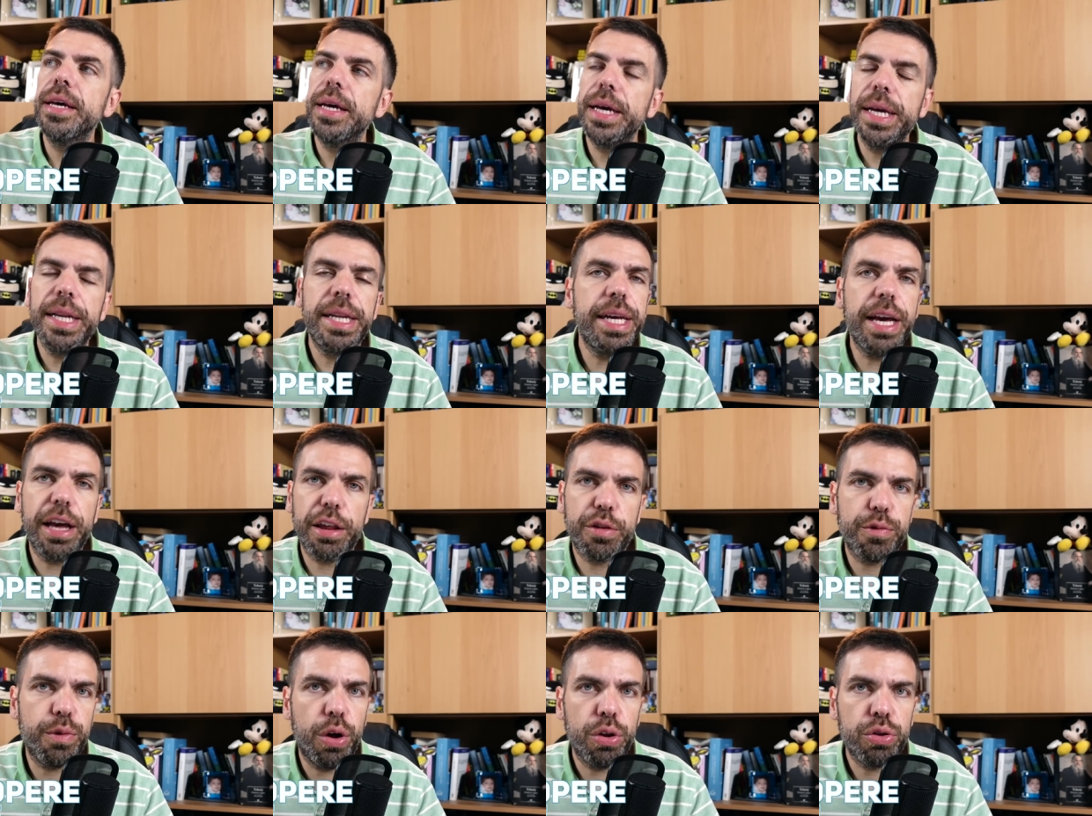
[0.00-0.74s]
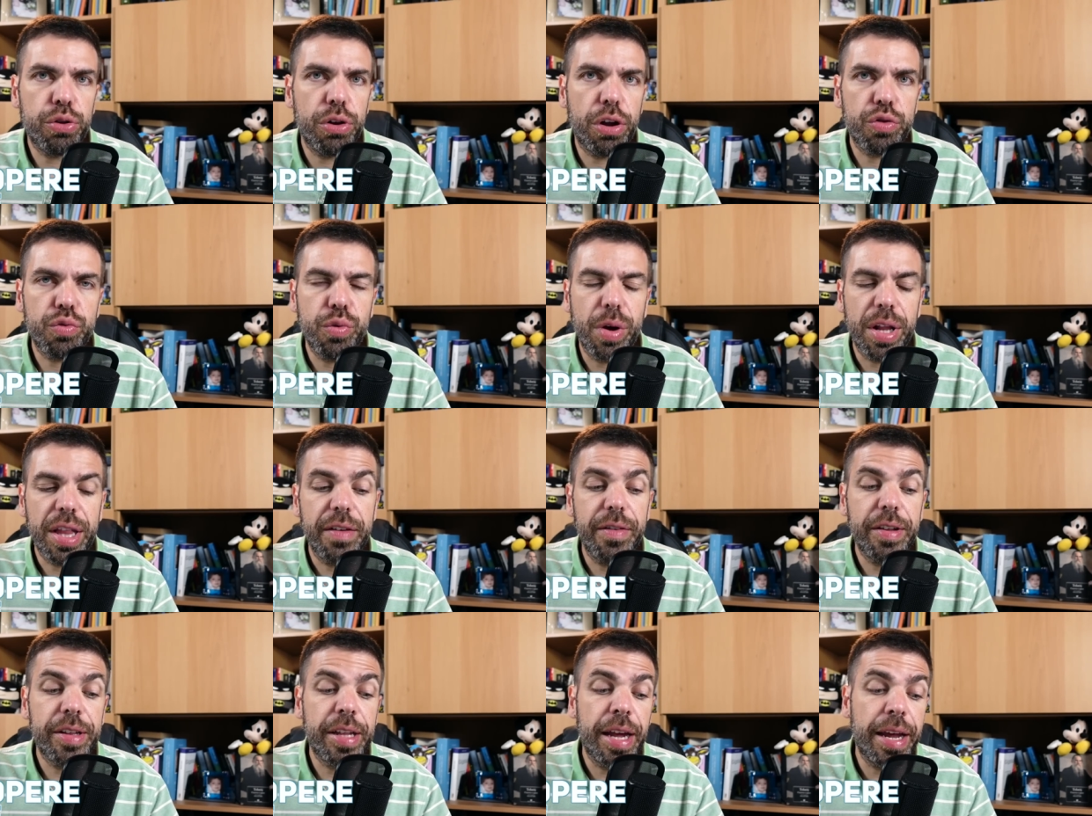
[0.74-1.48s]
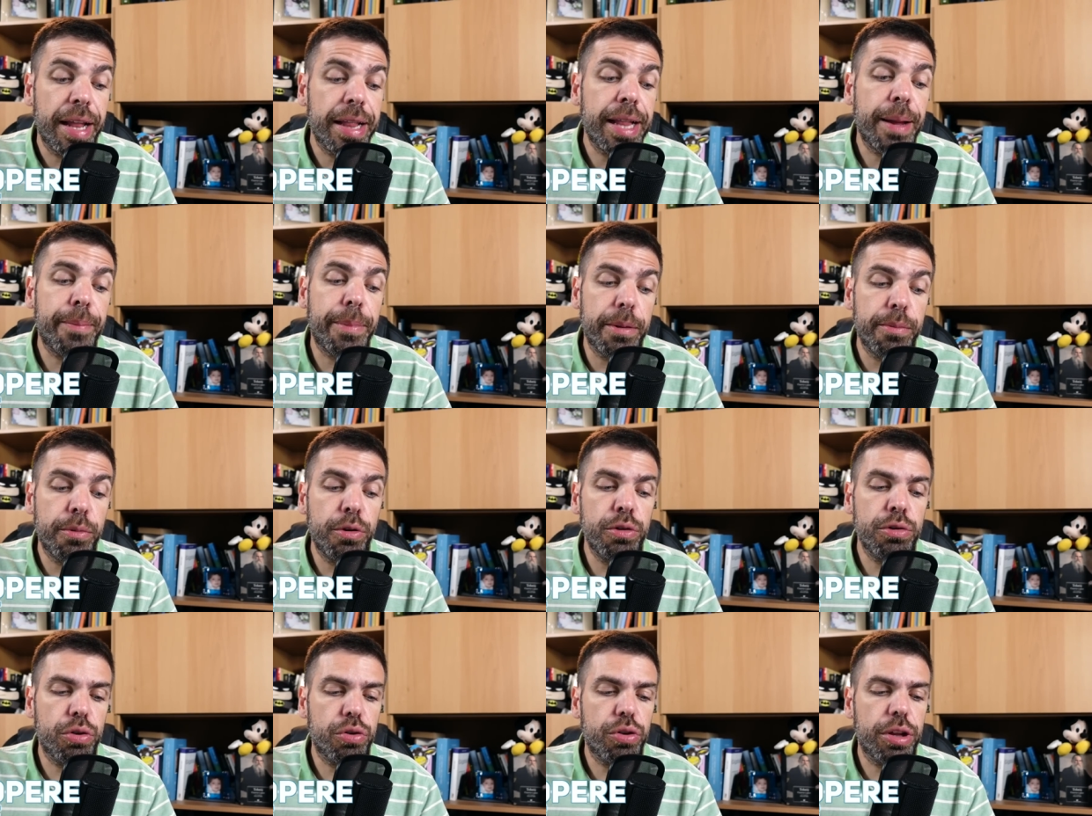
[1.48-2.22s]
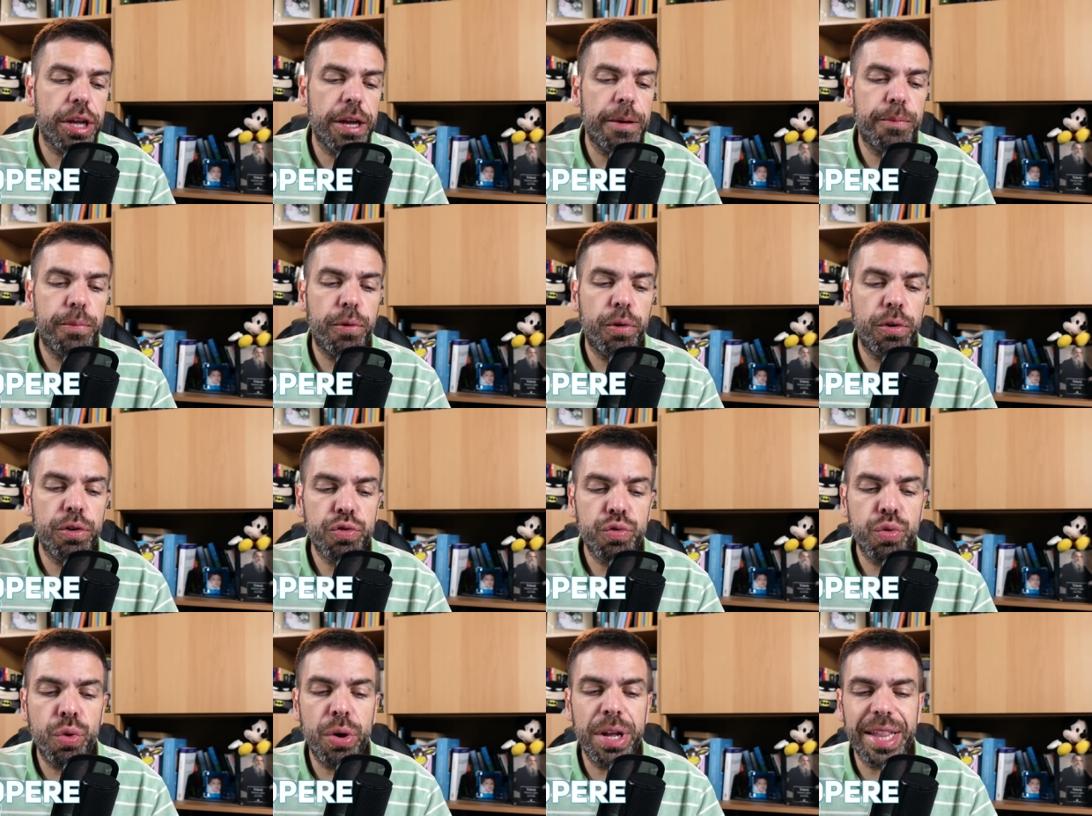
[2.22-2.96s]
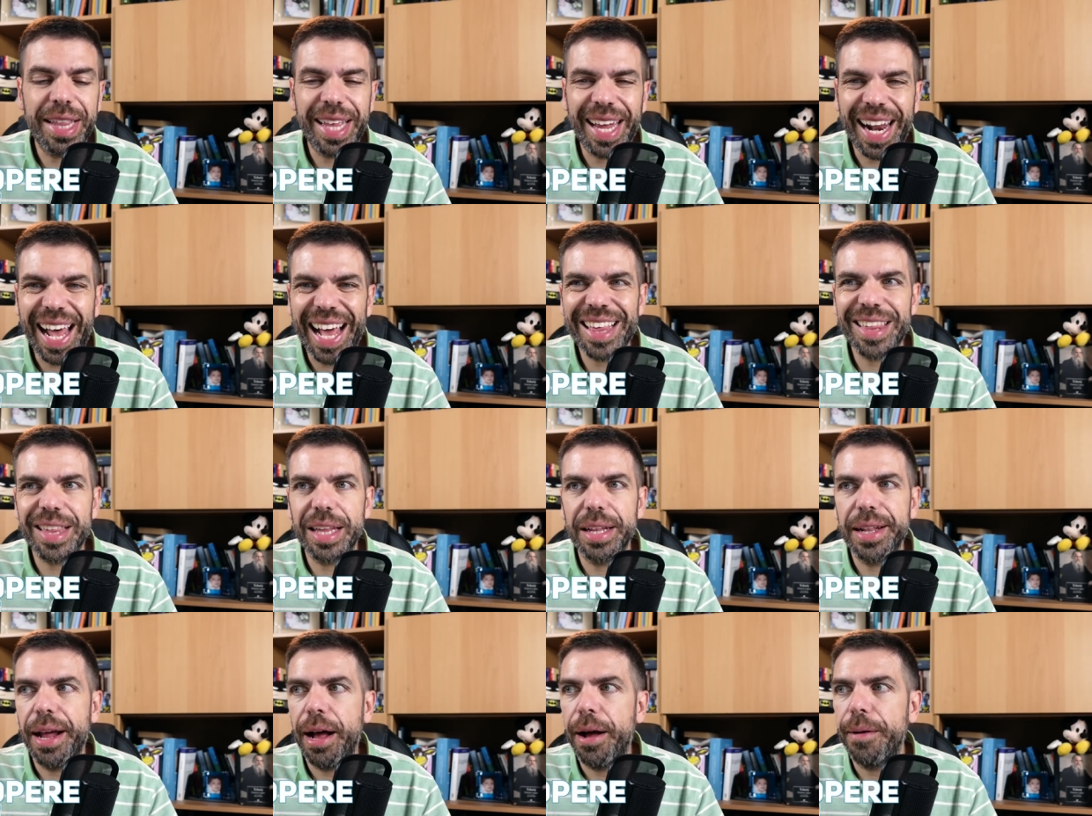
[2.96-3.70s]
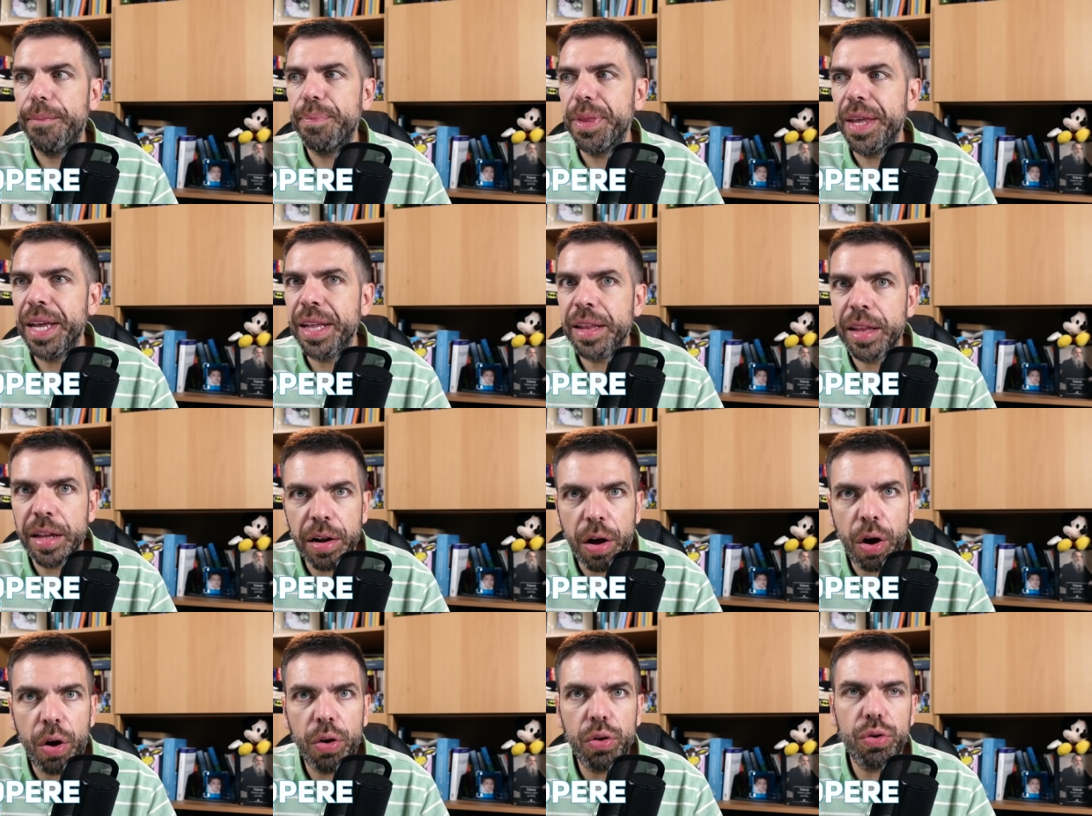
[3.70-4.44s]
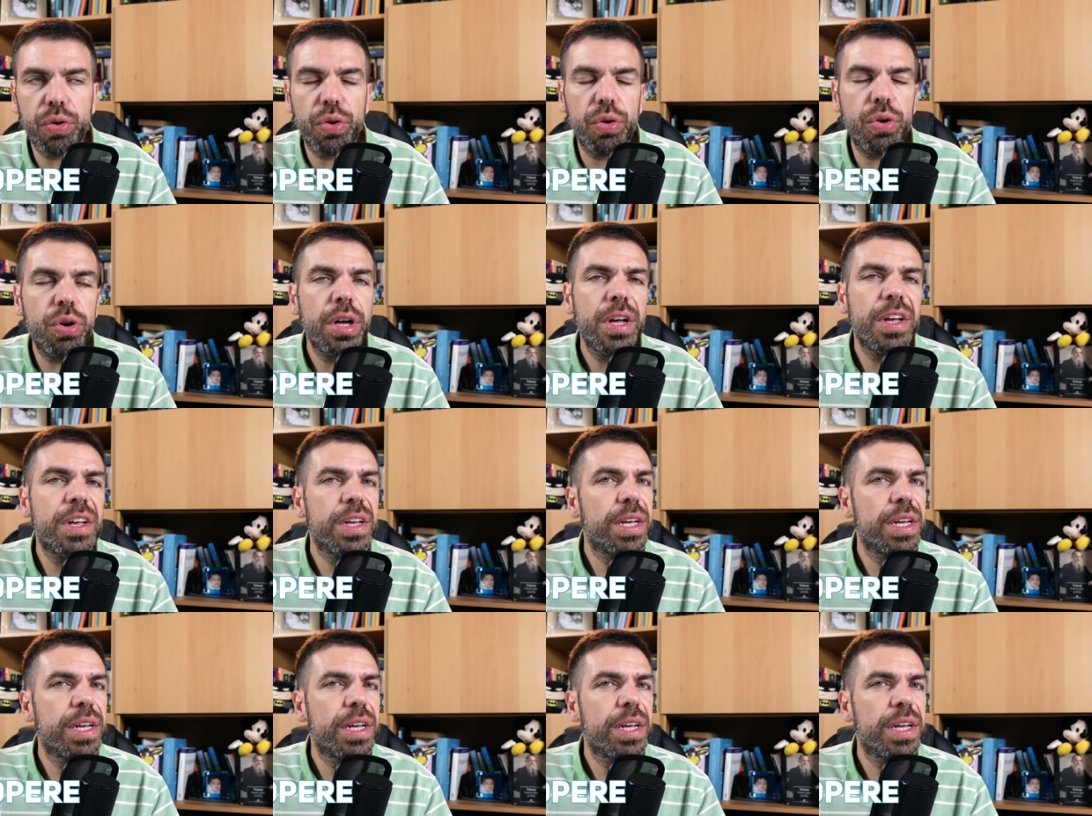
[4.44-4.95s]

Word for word: e lì ha svolto la sua attività. In realtà per molto tempo il suo interesse da etnologo